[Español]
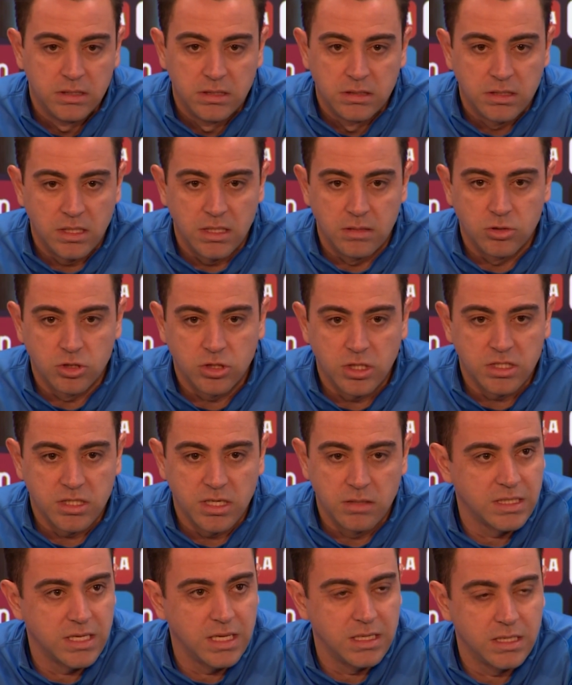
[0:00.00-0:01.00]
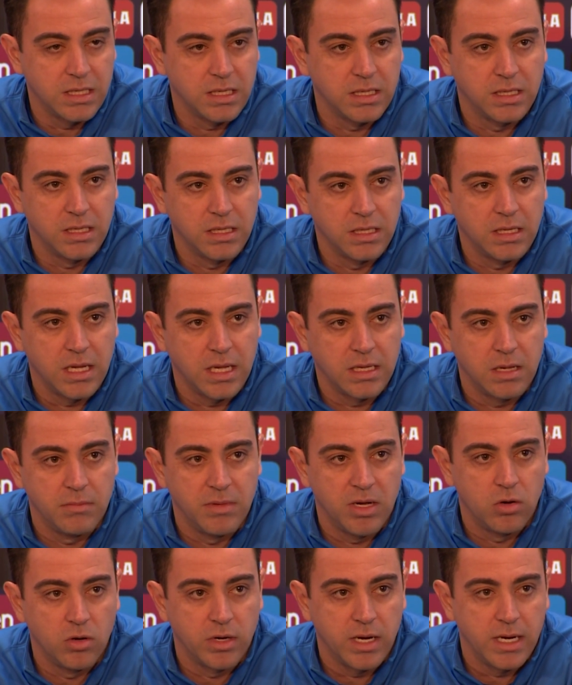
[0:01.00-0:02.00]
tenemos que ser hay que hay que
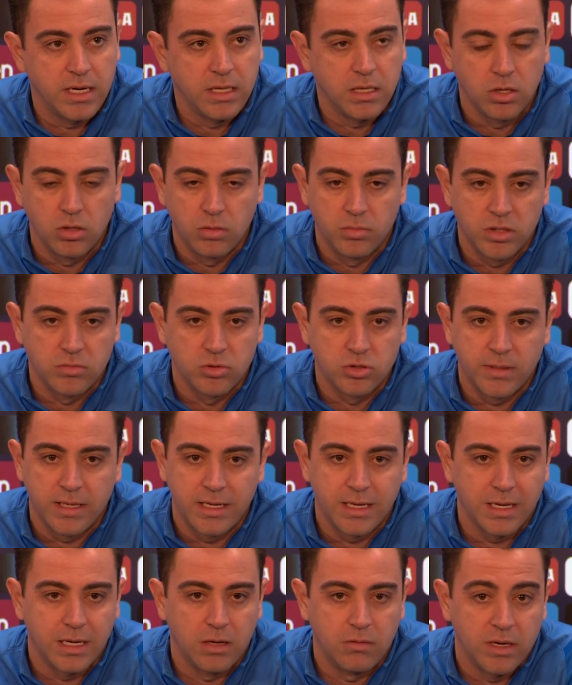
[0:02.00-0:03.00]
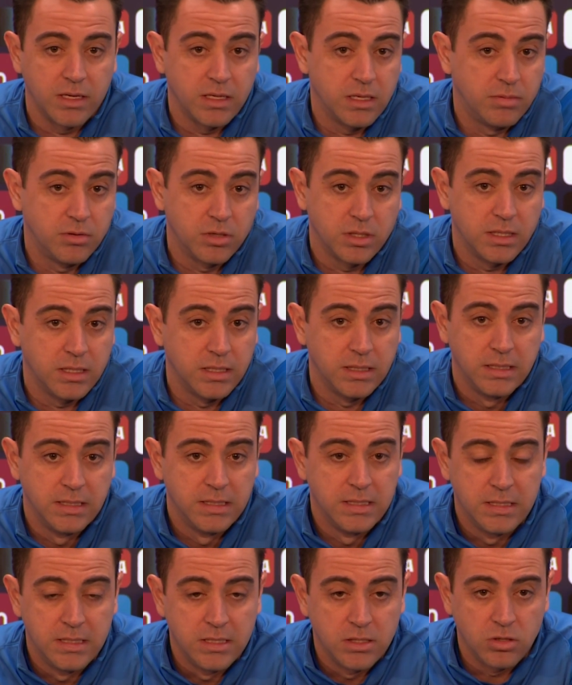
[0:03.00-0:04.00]
mejorar y que no podemos bajar la guardia porque
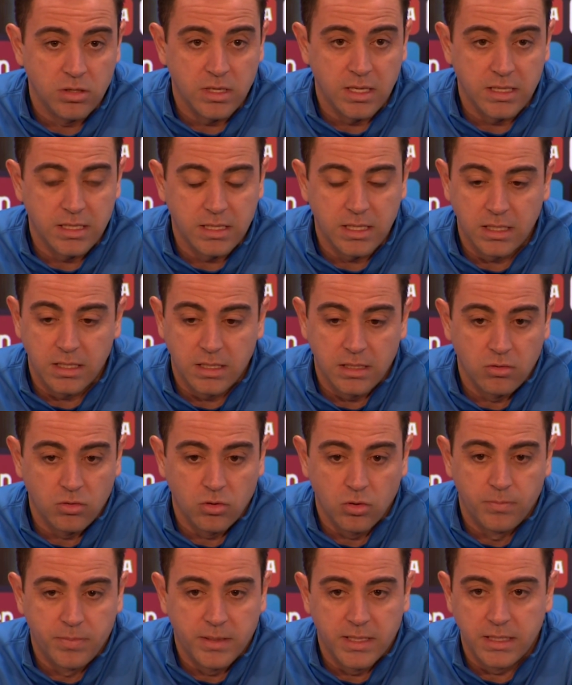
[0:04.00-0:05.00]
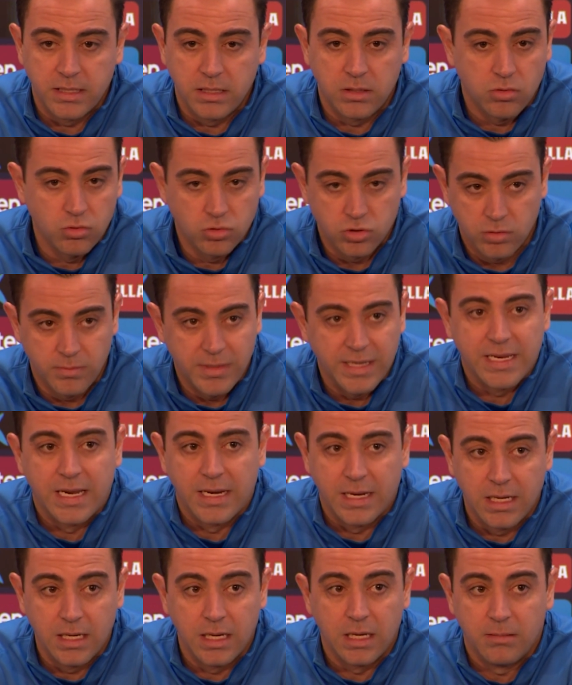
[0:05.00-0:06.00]
yo ya dije que en Europa incluso
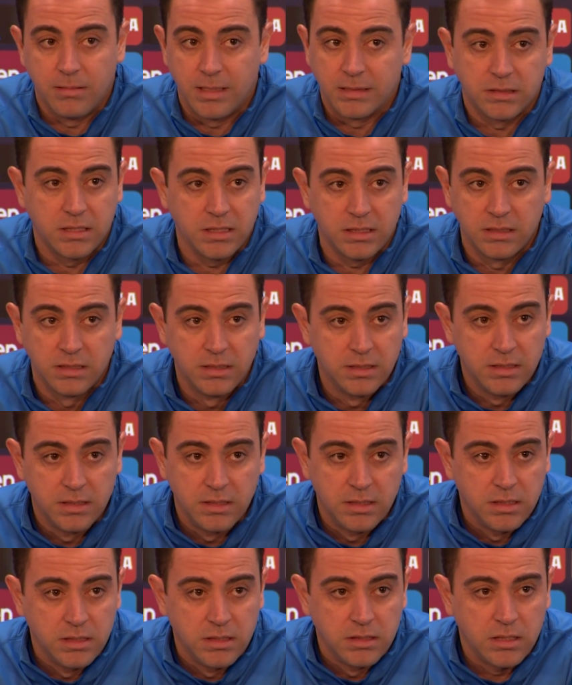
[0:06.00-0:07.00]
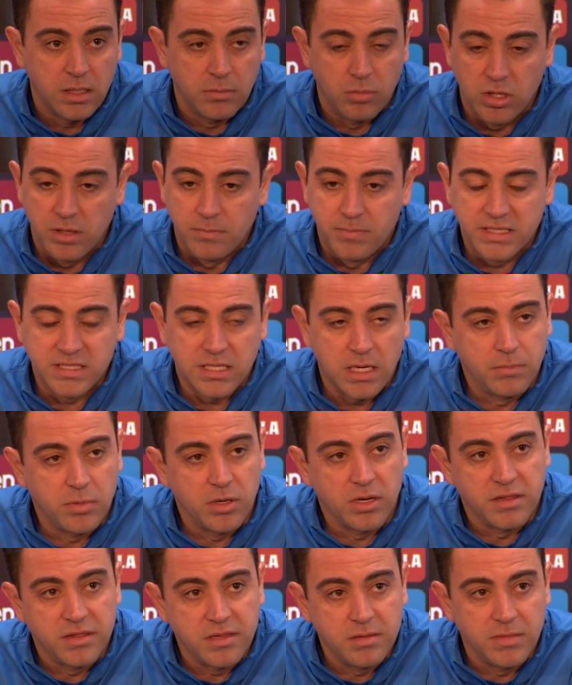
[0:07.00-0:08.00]
mañana el Levante te pueden pasar
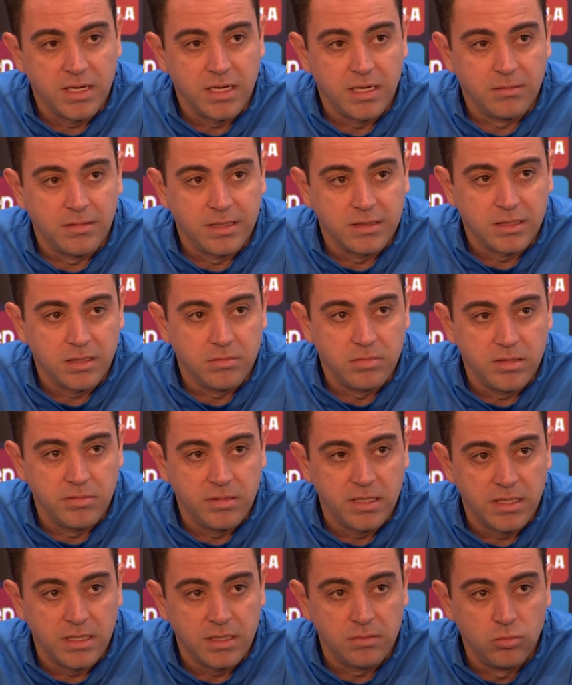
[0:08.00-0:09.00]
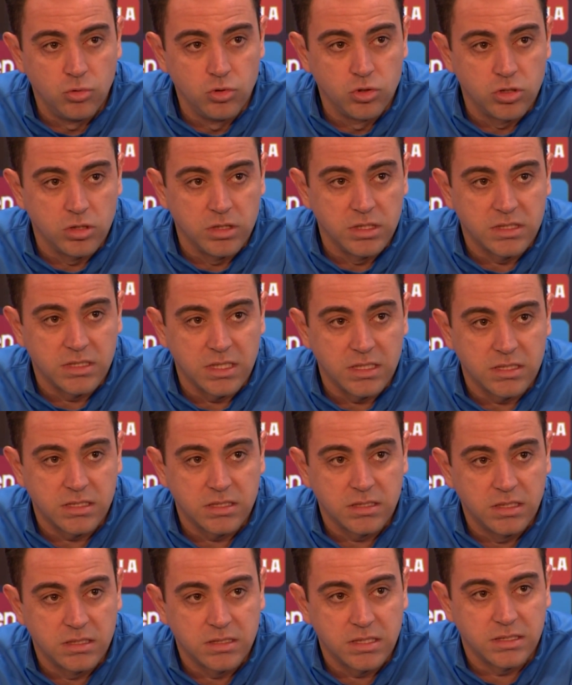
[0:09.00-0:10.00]
por encima. El Levante vive mucho de
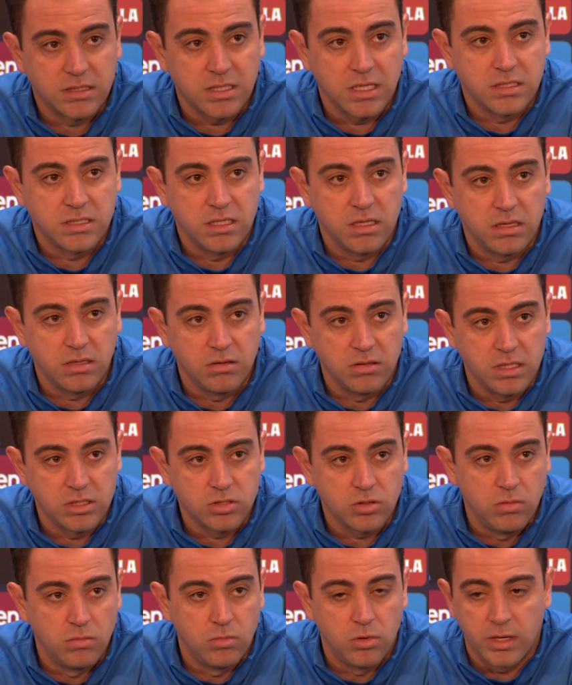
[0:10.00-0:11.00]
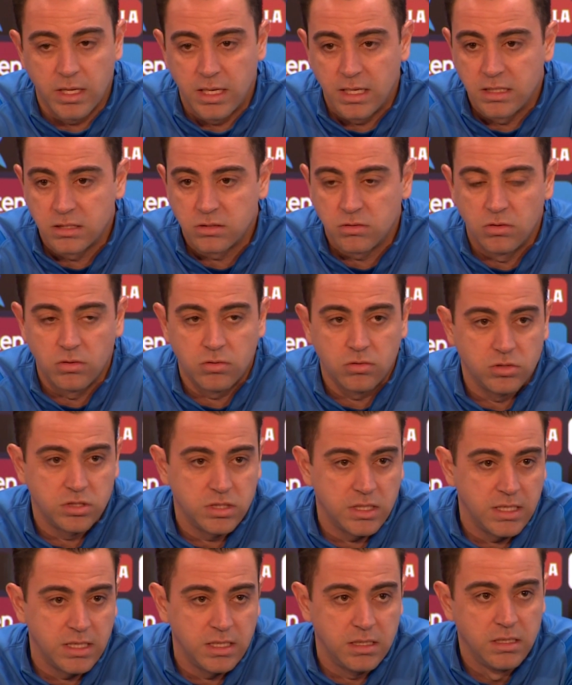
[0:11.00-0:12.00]
estas de estas transiciones con Morales, con
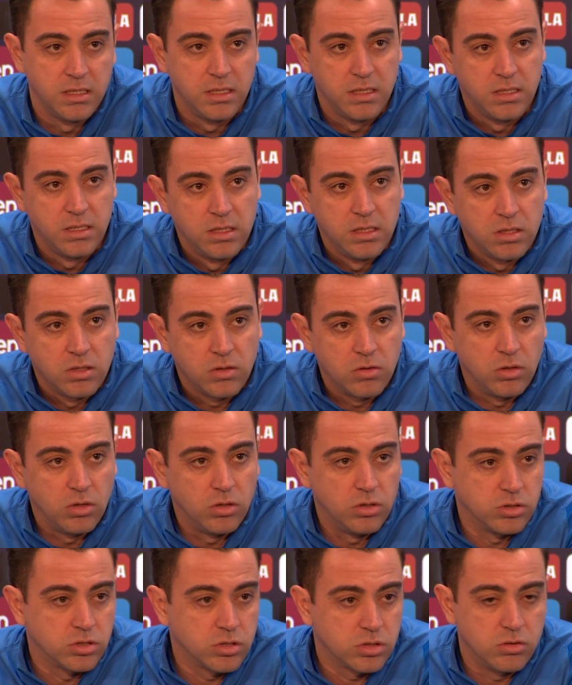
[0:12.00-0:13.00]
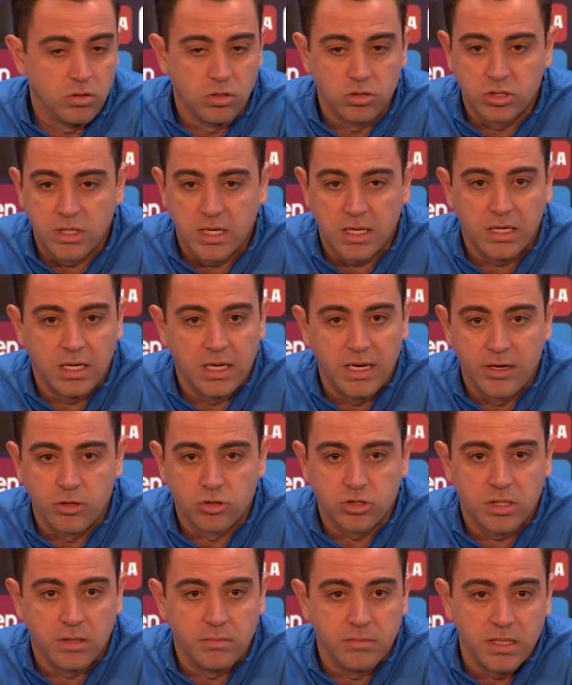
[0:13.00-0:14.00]
Rouget, con los
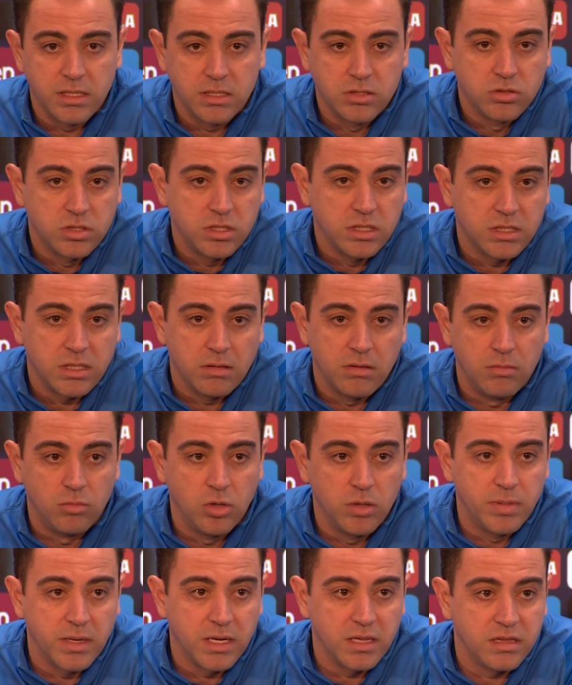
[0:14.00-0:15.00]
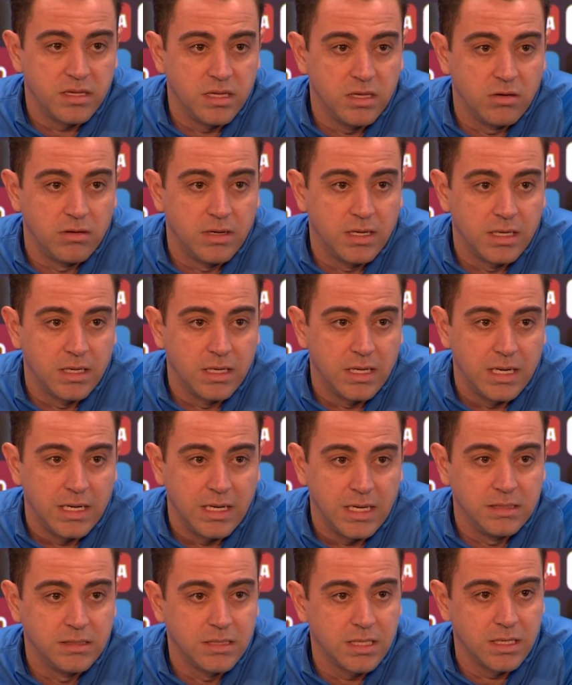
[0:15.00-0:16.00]
carrileros también es un sistema muy parecido al, al
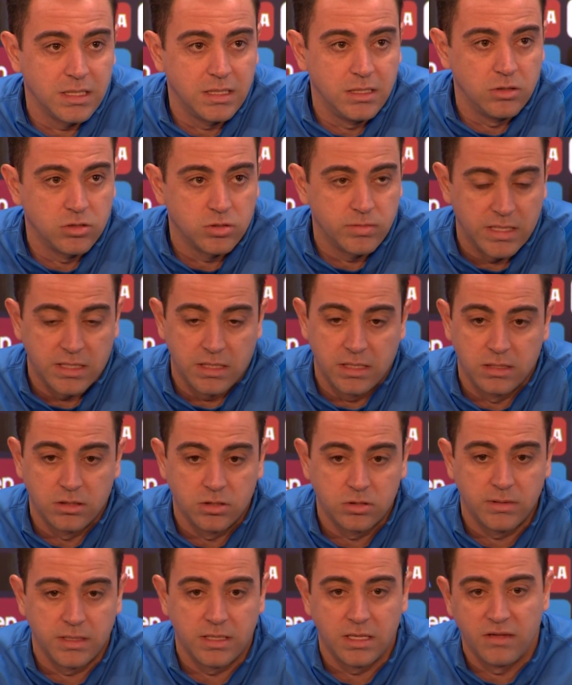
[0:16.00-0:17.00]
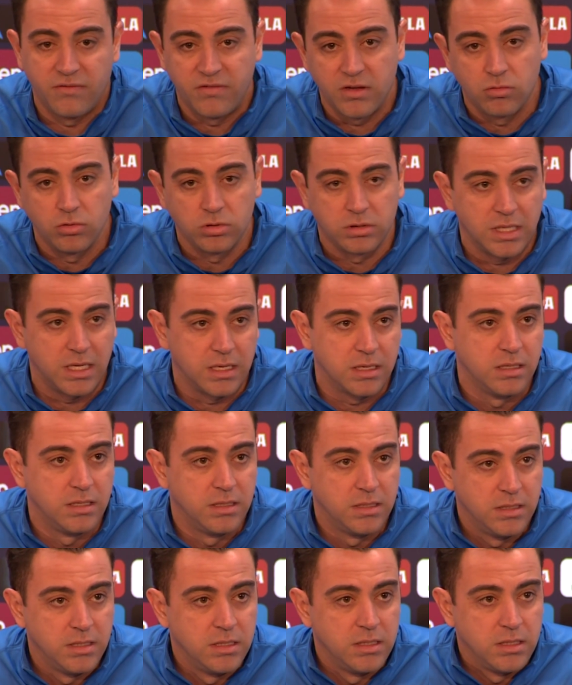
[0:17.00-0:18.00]
Eintracht y nos nos van a dificultar
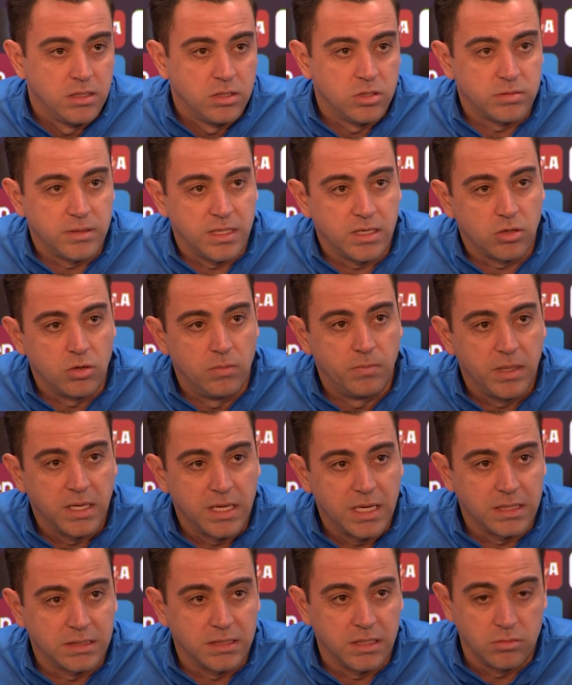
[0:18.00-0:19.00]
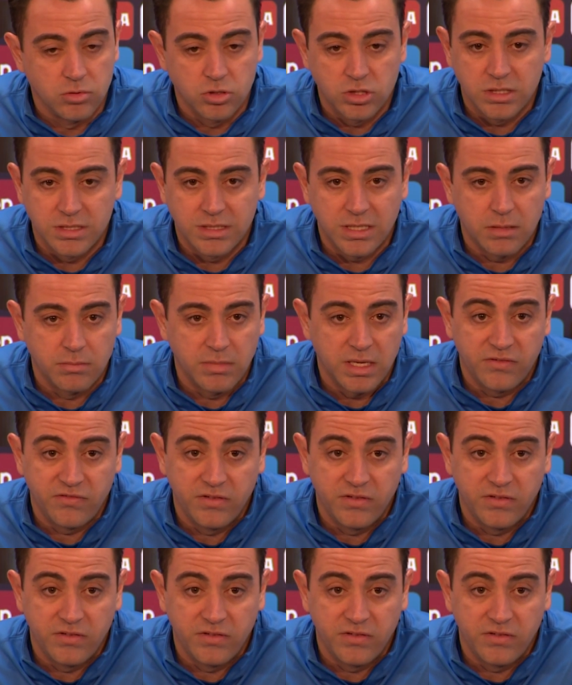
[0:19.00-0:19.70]
nos van a complicar. Tenemos que estar más